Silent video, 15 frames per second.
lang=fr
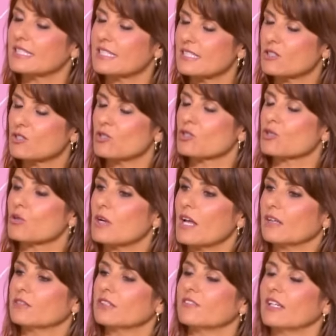c'est ce jour-là
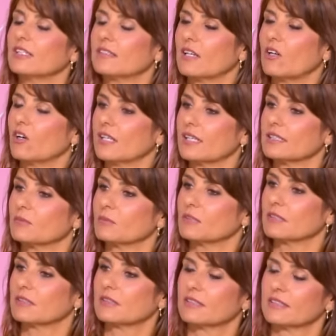que vous avez atteint l'orgasme.
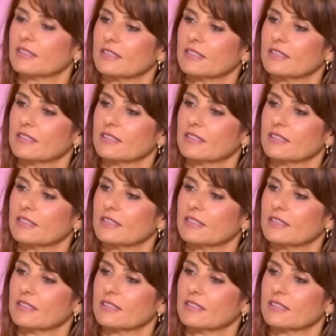Tout à fait.